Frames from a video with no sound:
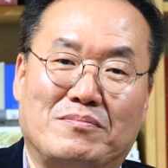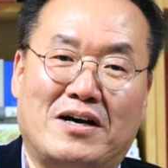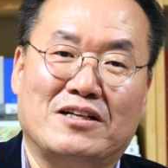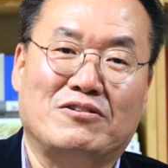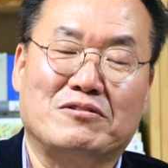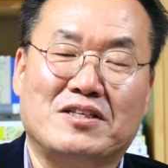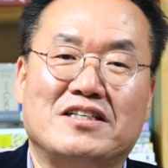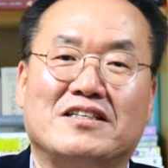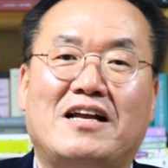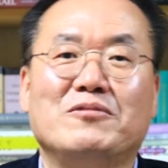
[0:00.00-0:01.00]
마리오하고
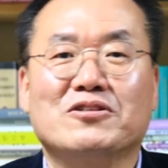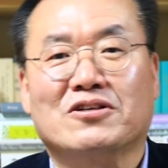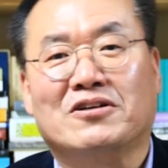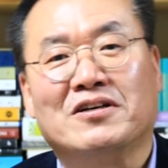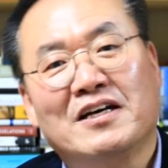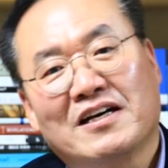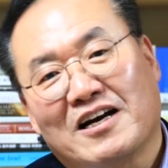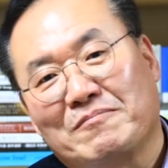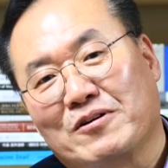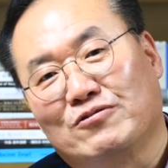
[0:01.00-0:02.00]
셋이 살면서
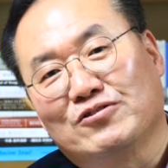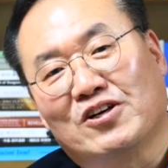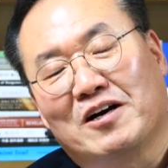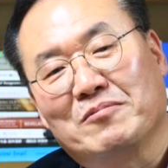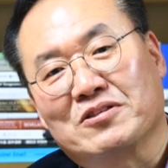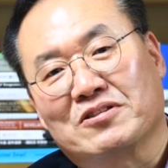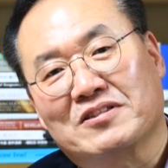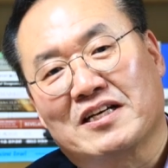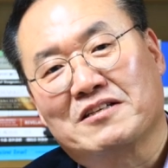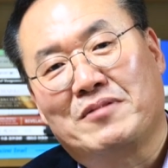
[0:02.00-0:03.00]
카페를 운영하면서
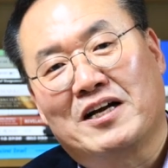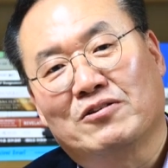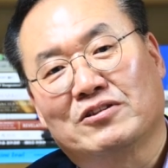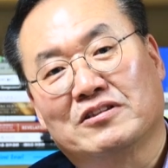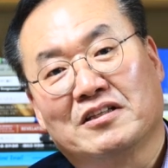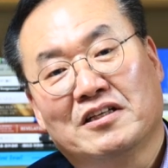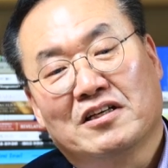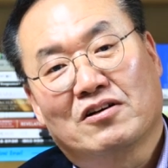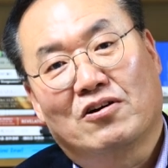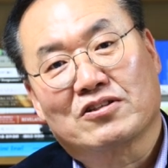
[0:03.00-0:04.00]
사실 마리오는
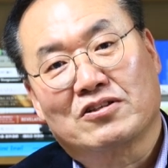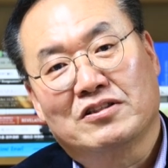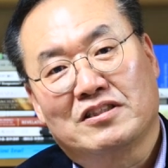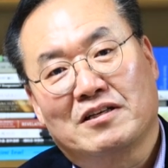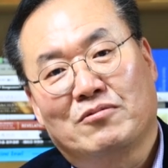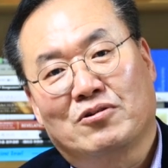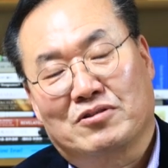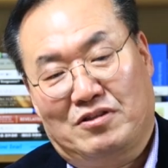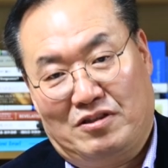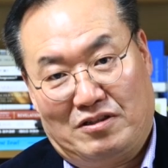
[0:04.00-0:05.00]
거기서 이제
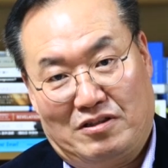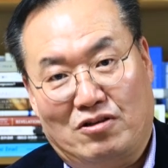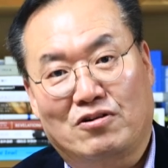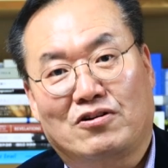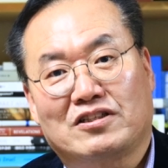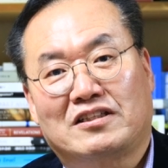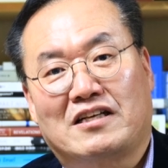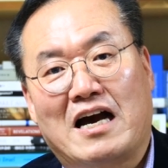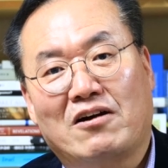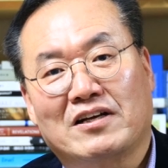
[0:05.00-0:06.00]
뭐
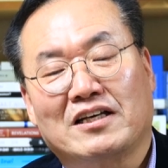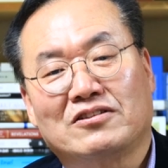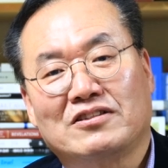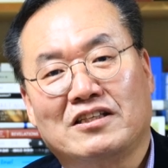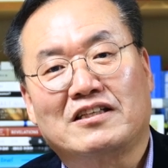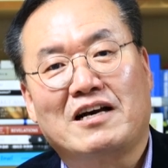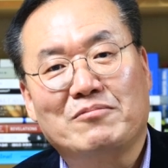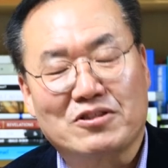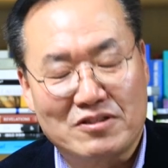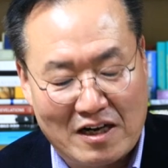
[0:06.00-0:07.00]
설거지를 하거나 이런 일을
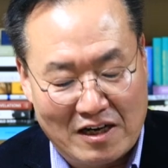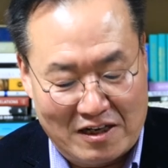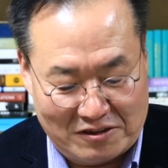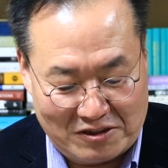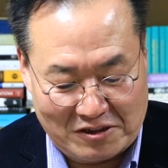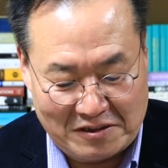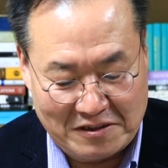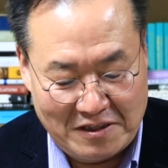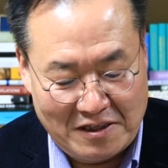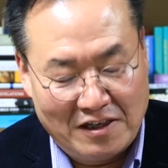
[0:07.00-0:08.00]
하면서 살아가는 거죠.
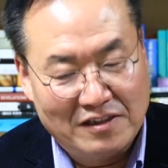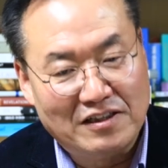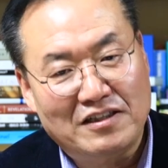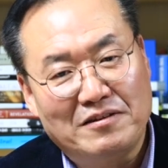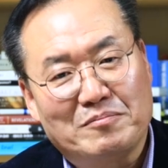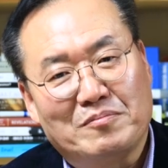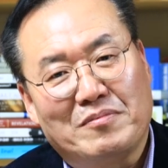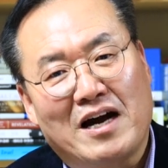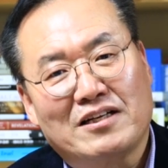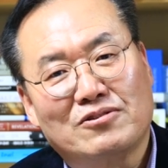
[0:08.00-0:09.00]
근데 이
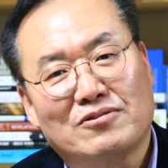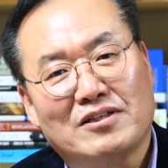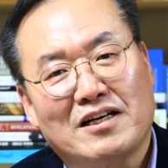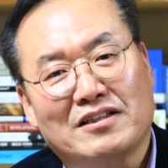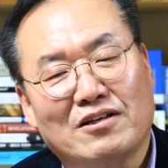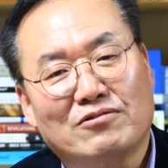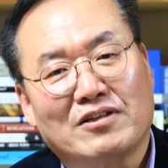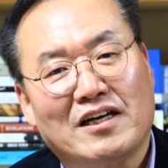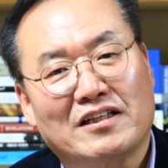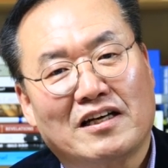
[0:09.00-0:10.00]
마리오가
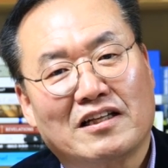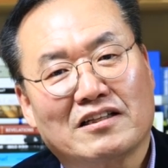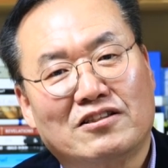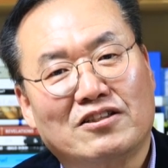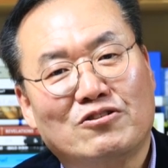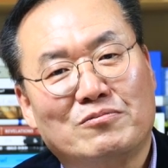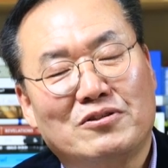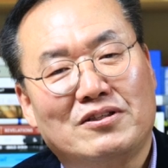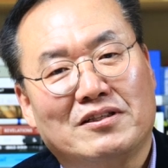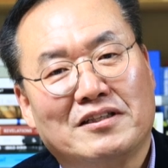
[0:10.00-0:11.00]
네로다에 대한
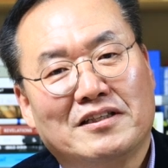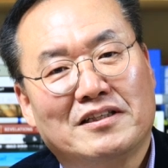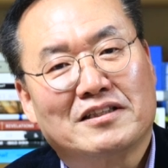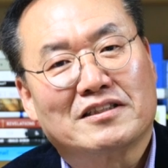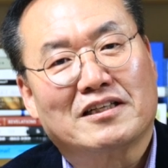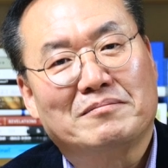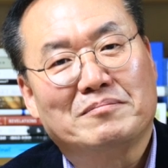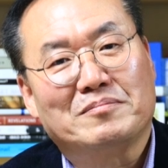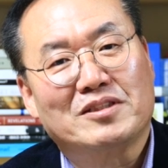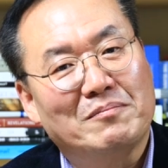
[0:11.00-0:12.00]
그리움을
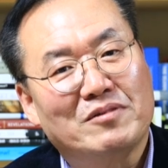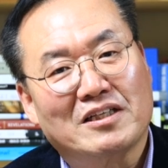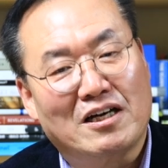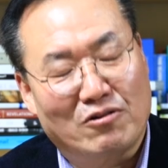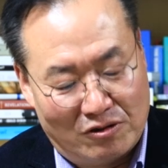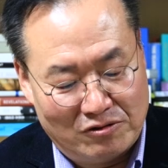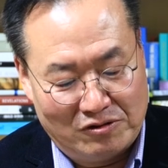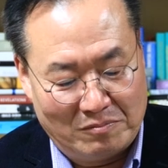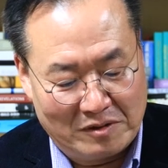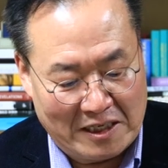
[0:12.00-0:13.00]
참 참기가 어려운
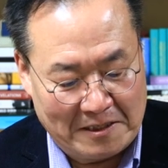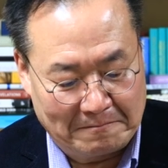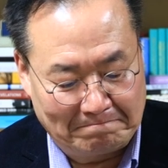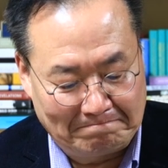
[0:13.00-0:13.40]
겁니다.